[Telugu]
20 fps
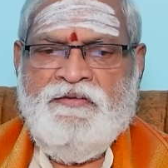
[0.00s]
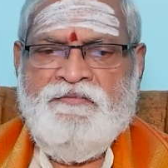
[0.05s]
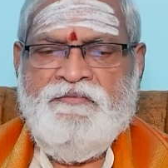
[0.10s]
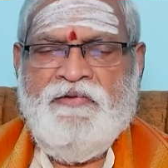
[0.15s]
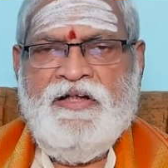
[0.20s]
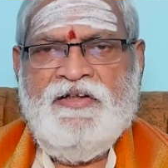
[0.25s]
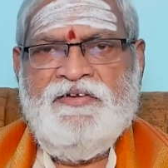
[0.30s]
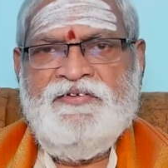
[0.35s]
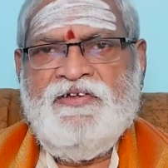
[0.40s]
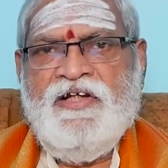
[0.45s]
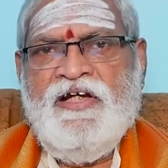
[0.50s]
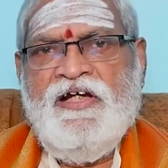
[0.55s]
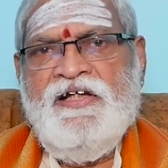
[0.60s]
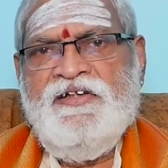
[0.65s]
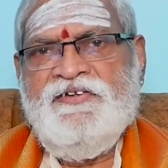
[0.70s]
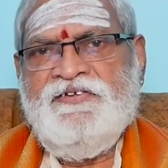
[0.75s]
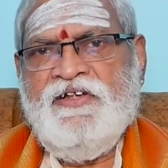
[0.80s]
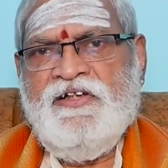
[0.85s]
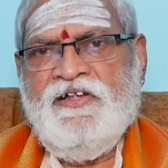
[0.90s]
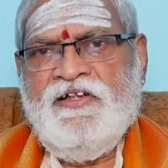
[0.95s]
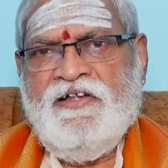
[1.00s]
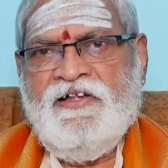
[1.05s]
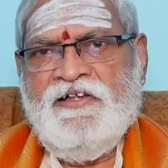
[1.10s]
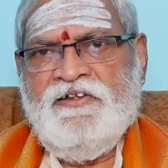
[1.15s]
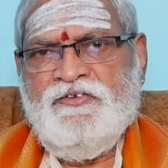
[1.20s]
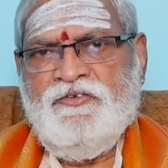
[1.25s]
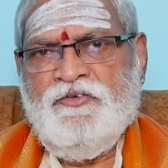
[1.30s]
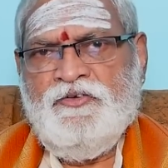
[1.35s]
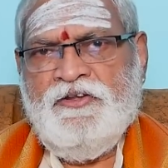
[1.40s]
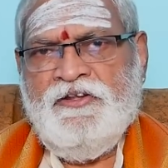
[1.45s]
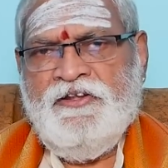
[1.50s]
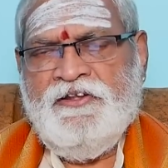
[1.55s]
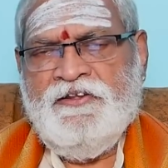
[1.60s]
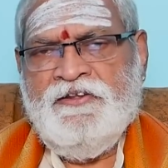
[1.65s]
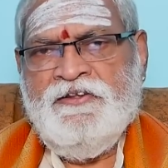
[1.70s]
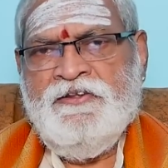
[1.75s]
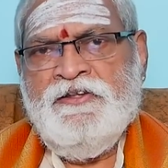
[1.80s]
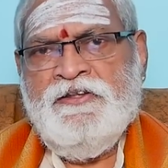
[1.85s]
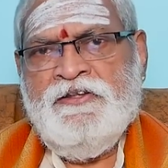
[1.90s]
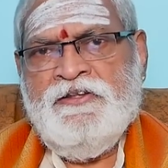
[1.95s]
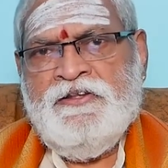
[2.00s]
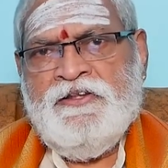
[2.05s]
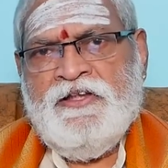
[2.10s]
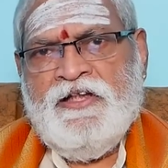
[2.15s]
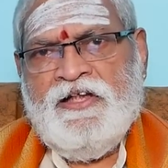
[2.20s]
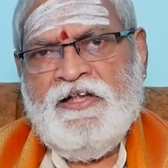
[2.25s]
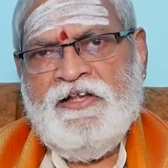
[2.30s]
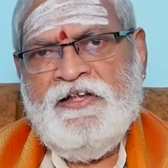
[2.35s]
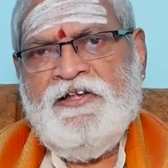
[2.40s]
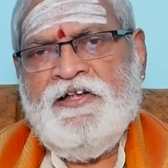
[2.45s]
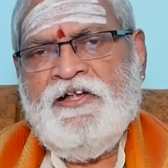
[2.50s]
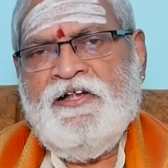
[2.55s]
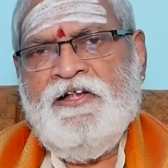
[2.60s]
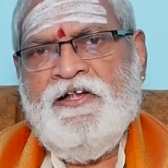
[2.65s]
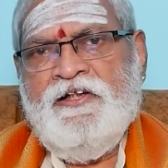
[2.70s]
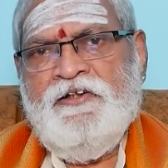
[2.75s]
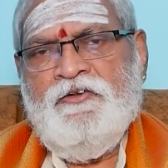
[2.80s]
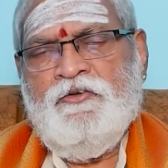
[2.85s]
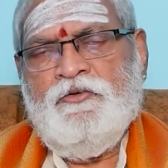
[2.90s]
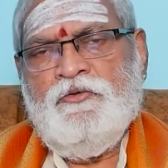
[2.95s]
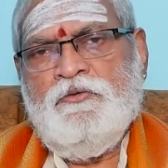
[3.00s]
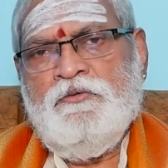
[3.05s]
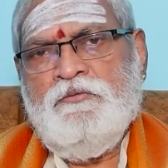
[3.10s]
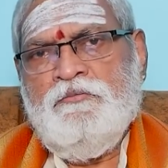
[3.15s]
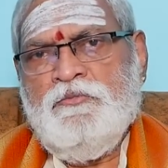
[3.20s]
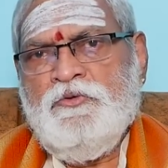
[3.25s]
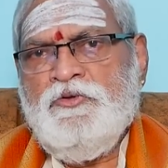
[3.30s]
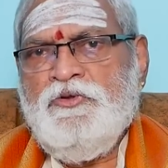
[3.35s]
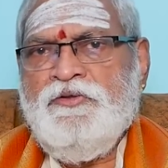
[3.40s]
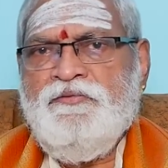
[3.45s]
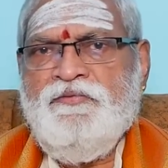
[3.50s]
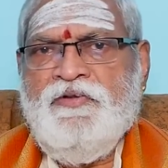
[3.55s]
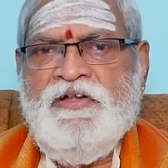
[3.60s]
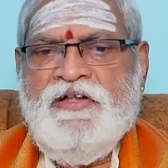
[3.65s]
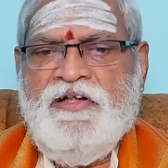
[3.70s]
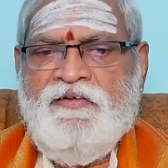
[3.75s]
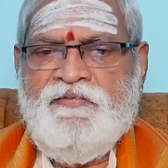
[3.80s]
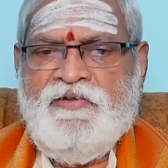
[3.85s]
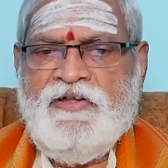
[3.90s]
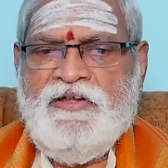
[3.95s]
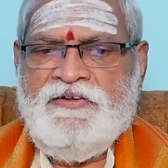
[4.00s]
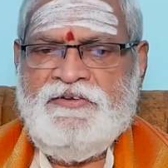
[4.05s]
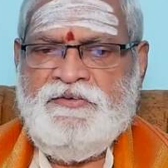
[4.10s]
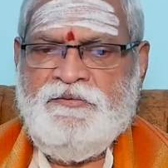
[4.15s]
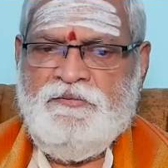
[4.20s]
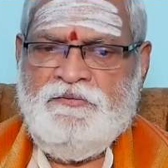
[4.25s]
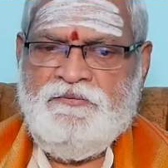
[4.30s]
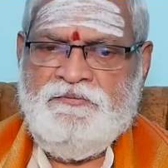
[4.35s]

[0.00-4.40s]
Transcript: వారి సహాయ సహకారాలతోనే అన్ని రంగాల్లో ముందుకు వెళ్ళే అవకాశం